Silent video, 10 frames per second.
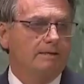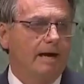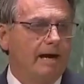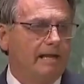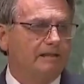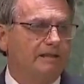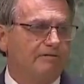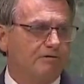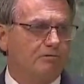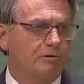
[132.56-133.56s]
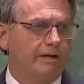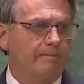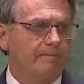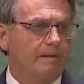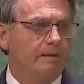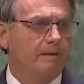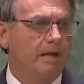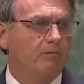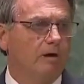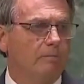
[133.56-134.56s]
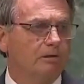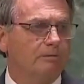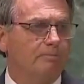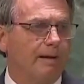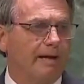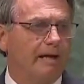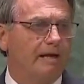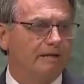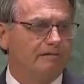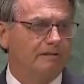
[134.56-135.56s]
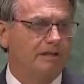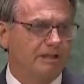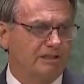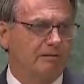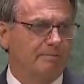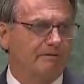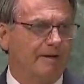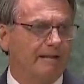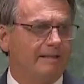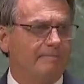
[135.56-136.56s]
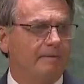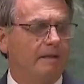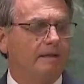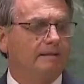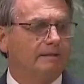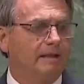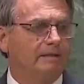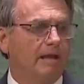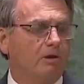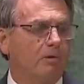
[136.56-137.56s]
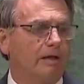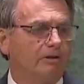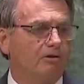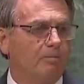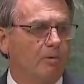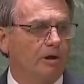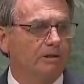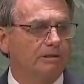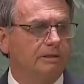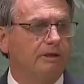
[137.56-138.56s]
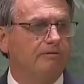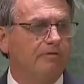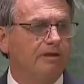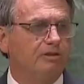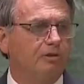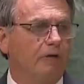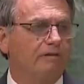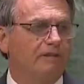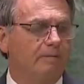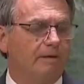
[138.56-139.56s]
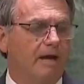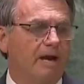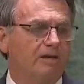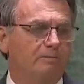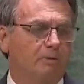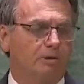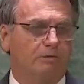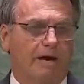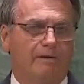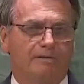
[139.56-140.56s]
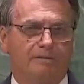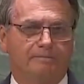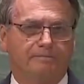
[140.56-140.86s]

Na área de infraestrutura, leiloamos para a iniciativa privada 34 aeroportos e 29 terminais portuários.